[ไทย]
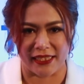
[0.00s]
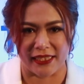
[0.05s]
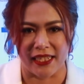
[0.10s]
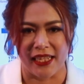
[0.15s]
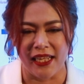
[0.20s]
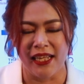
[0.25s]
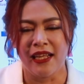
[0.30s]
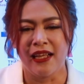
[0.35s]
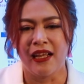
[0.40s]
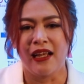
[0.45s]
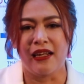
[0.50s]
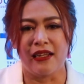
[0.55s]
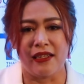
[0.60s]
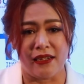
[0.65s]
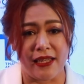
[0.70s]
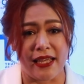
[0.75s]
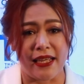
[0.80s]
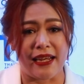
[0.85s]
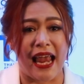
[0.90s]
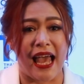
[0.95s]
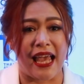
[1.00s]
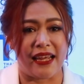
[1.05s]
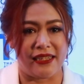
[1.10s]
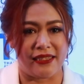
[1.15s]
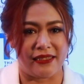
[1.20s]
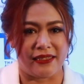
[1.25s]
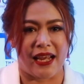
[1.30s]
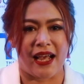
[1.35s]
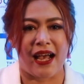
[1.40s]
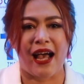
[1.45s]
2021หรืออีกลายห
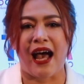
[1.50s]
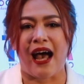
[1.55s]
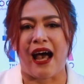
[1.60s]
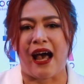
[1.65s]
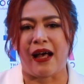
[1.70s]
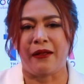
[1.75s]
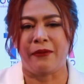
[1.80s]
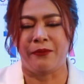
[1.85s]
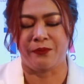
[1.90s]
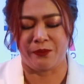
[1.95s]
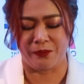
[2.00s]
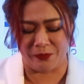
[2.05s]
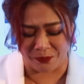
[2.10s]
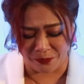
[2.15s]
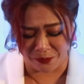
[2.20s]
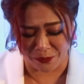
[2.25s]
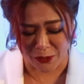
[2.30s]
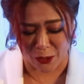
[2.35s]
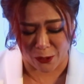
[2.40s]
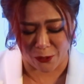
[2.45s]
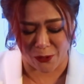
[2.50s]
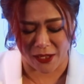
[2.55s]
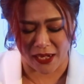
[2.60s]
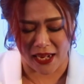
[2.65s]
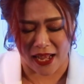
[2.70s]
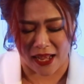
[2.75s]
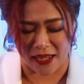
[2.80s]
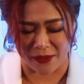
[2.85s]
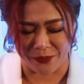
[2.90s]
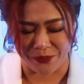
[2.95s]
นึ่งนะคะ ขอโทษ
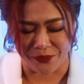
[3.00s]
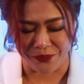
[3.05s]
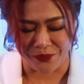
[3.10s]
นะคะ